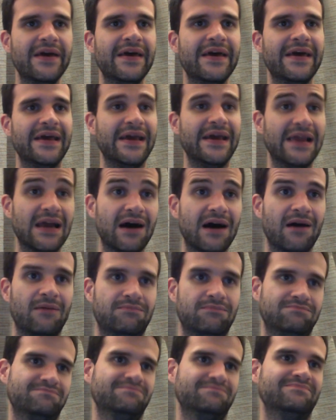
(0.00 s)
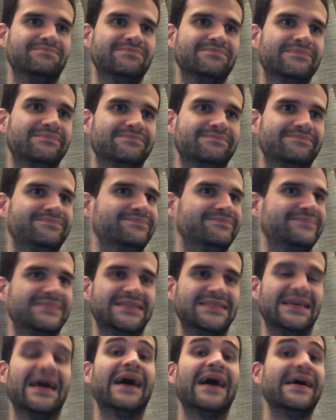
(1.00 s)
Et là,
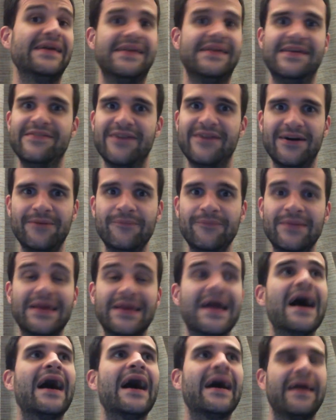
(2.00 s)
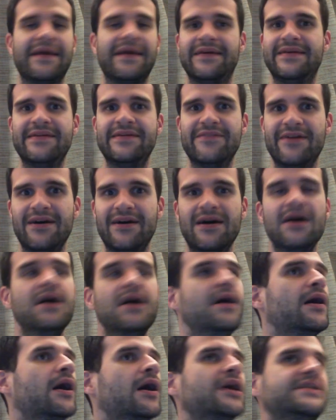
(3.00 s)
il n'y a rien qui va, il n'y a rien qui va.
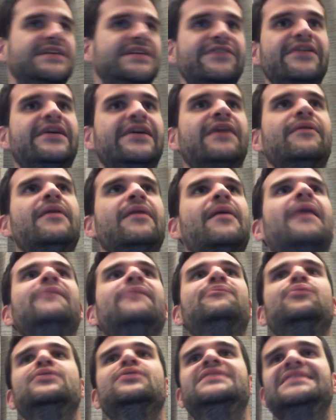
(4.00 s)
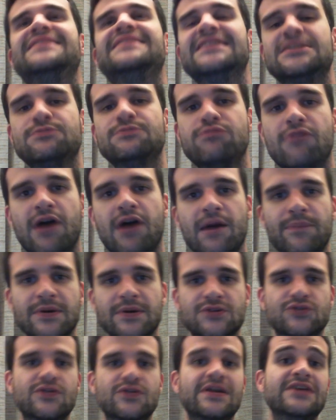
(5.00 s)
J'avais quand même un petit espoir parce
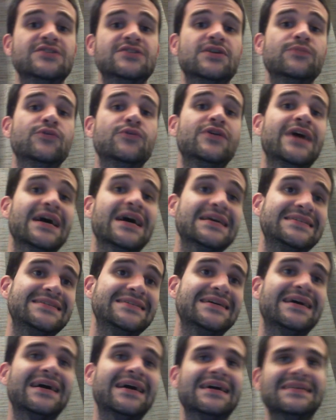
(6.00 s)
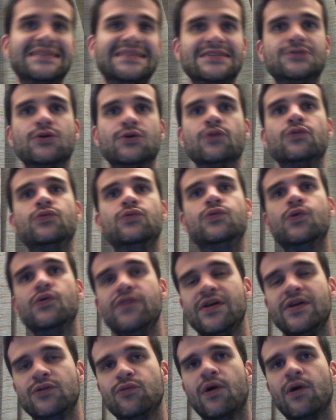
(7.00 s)
que les hommes de Garcia restaient sur deux
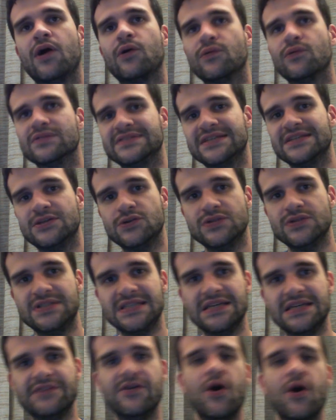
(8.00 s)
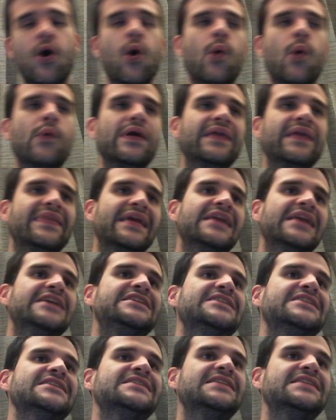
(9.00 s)
victoires consécutives. On est allé
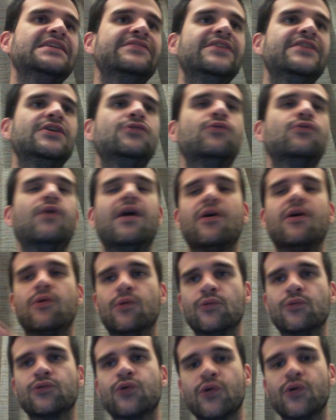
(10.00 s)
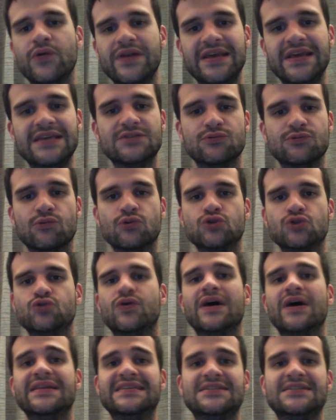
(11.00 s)
chercher une victoire contre Nice où on
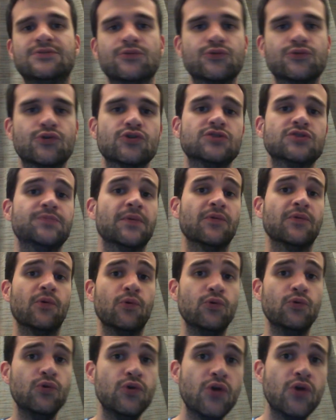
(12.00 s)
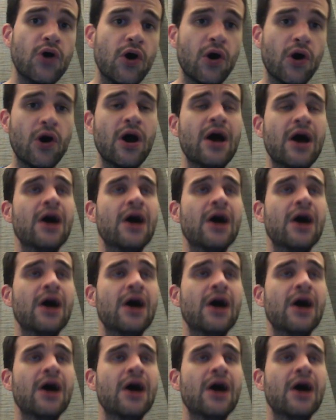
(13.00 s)
jouait à 10 contre 11 pendant une heure.